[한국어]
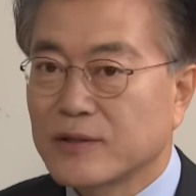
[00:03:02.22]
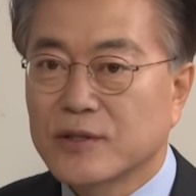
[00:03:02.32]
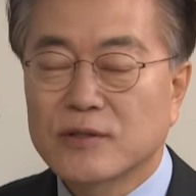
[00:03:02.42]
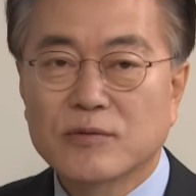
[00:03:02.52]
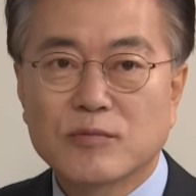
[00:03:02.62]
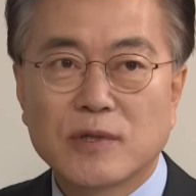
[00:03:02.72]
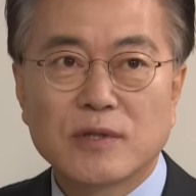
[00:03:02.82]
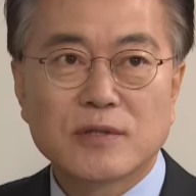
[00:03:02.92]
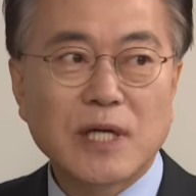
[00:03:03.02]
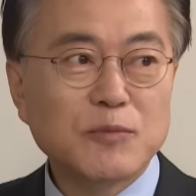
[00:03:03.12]
저는
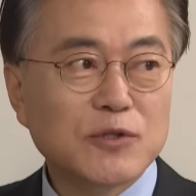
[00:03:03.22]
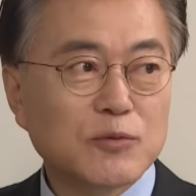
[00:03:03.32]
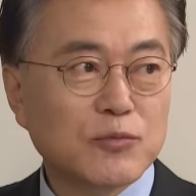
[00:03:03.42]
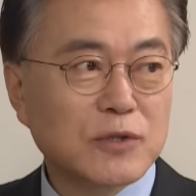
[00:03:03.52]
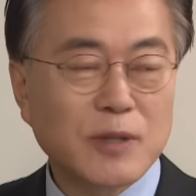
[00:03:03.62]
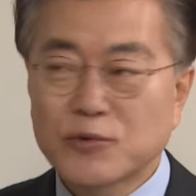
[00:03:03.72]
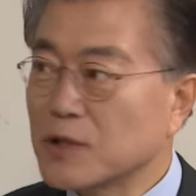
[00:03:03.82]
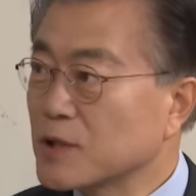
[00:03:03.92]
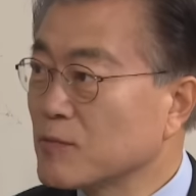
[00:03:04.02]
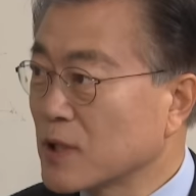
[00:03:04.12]
참여정부 때부터
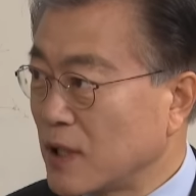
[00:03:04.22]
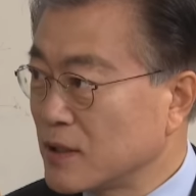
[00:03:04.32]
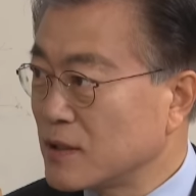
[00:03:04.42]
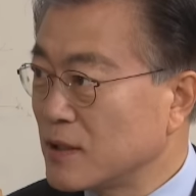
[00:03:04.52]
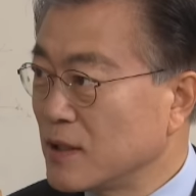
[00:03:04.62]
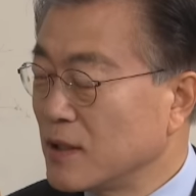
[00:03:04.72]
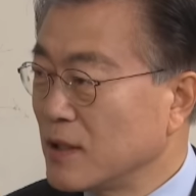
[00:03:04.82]
지금까지